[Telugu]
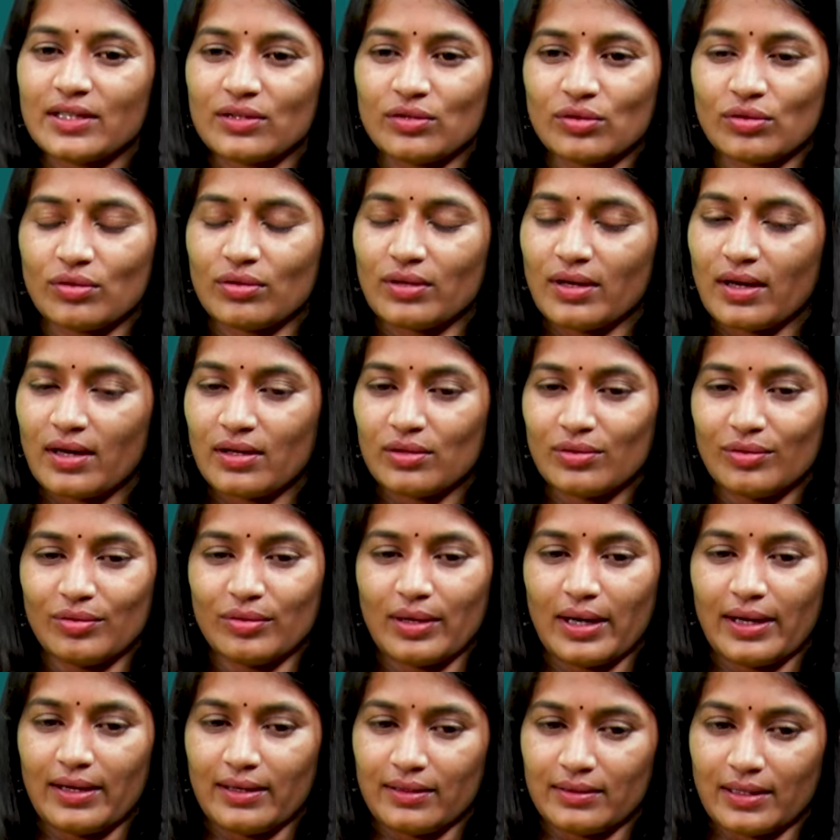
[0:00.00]
చదువుకున్నాడు
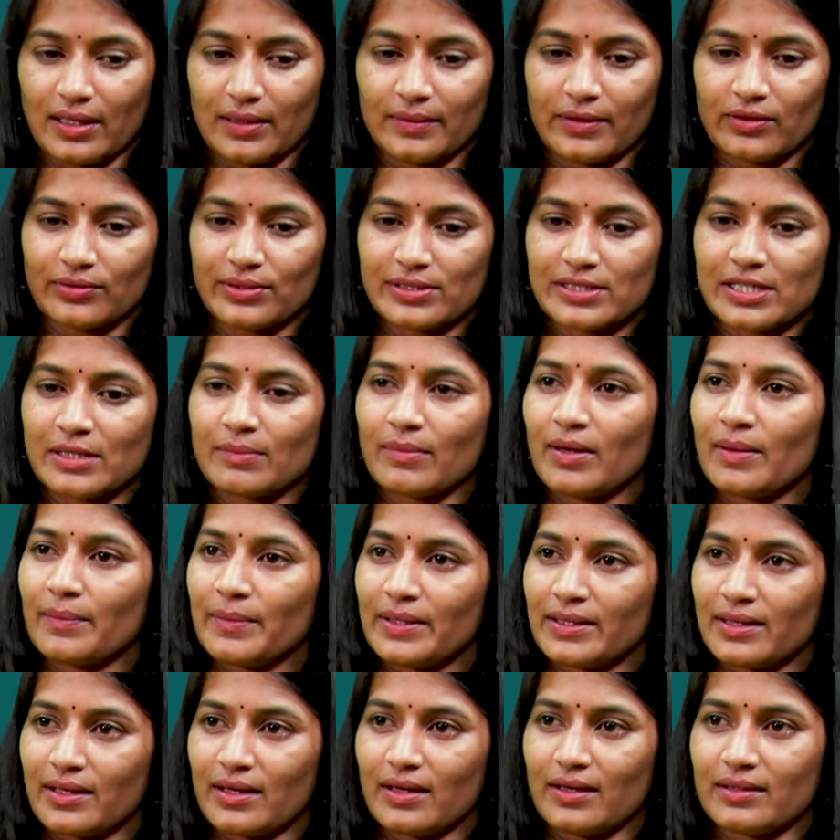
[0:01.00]
అండ్ దాని తర్వాత సినిమా
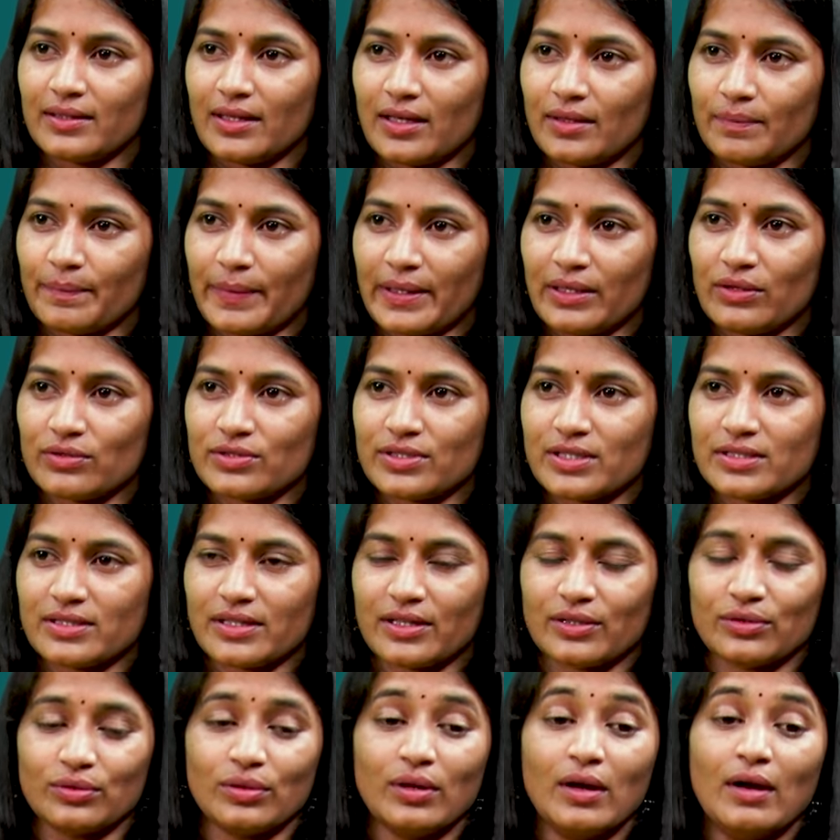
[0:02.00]
మీద దానిపైన
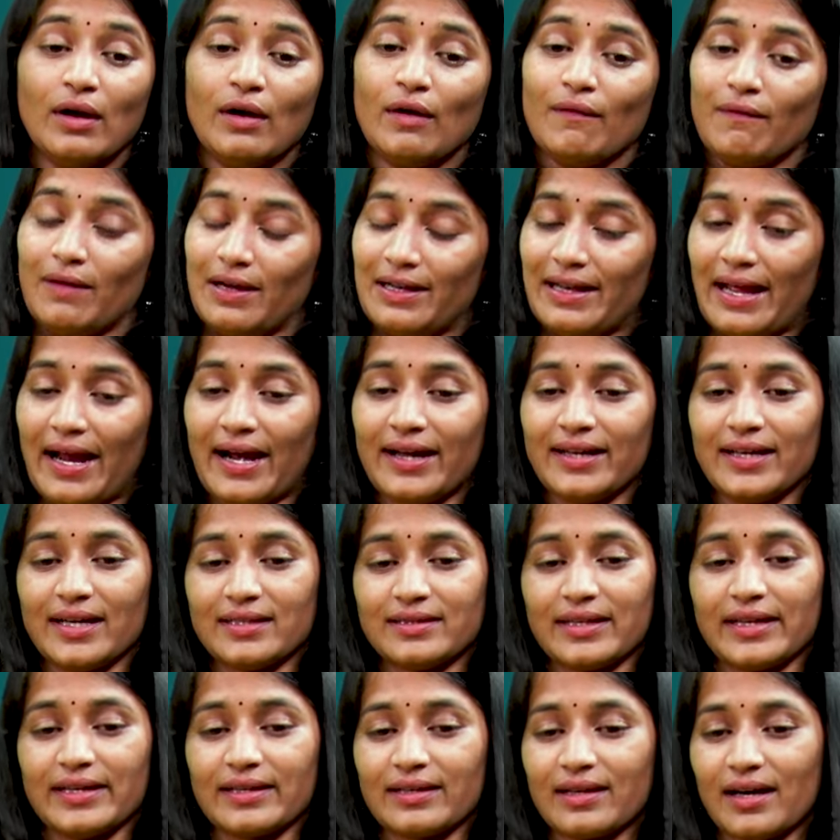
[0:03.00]
వచ్చేసాడు వాళ్ళ డాడీ
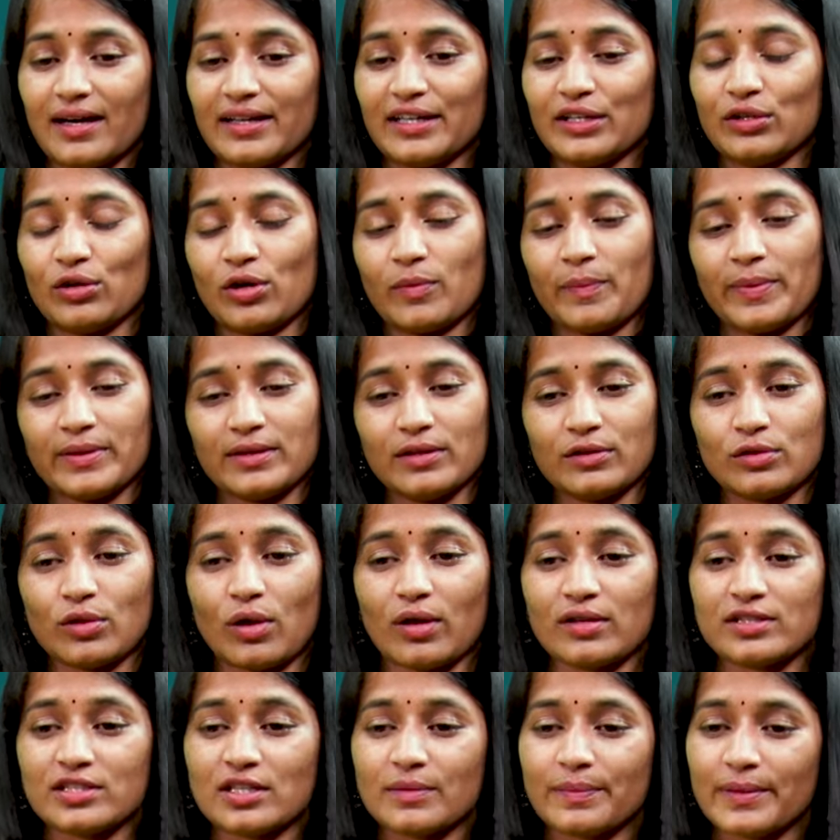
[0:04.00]
అయితే ఇంకా నేను ఒక పెద్ద
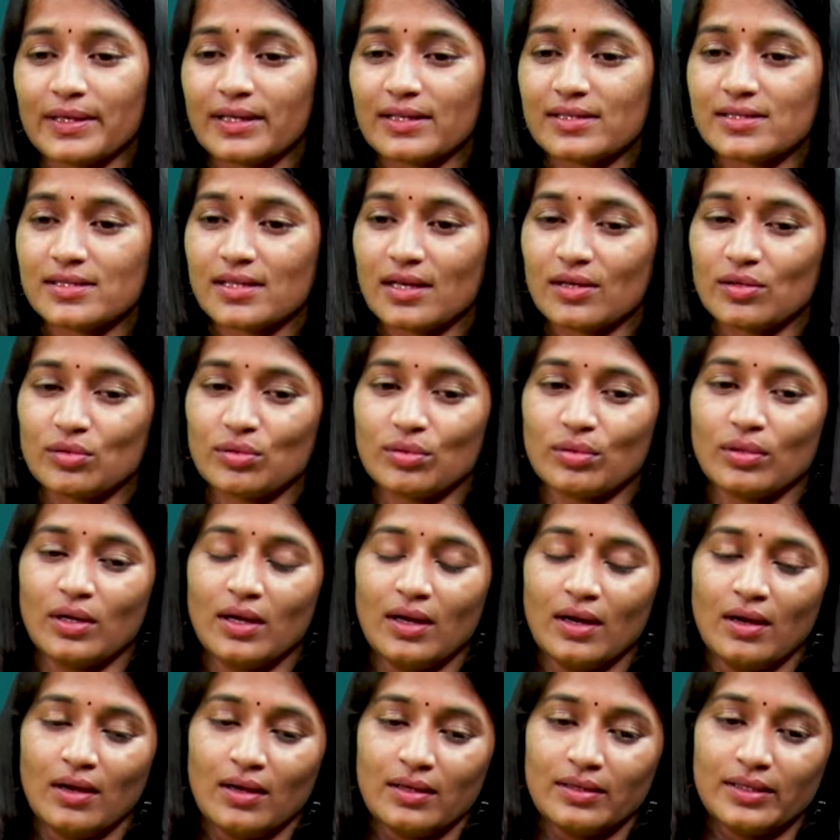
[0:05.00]
టార్చర్ పెట్టేస్తాను
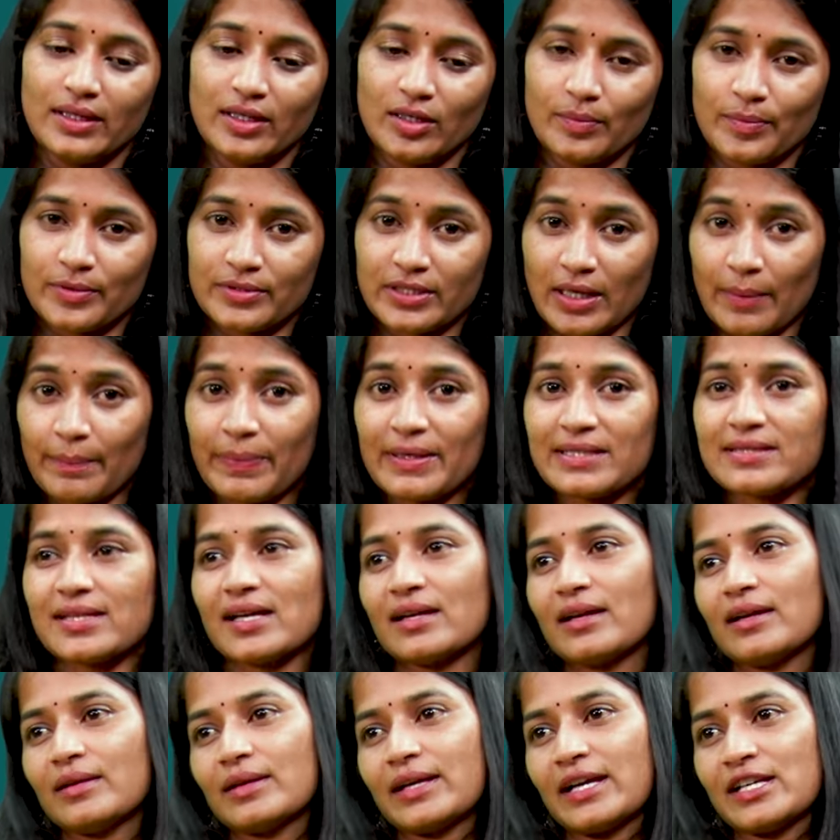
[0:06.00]
నేను ఇప్పుడు
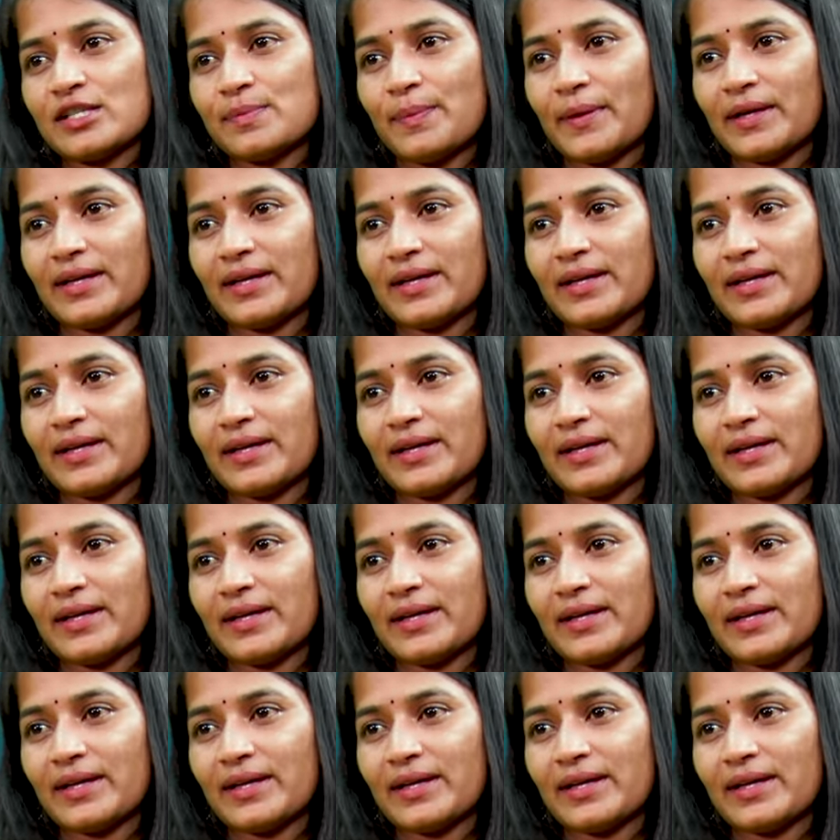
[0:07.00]
చంపేస్తానని కేసు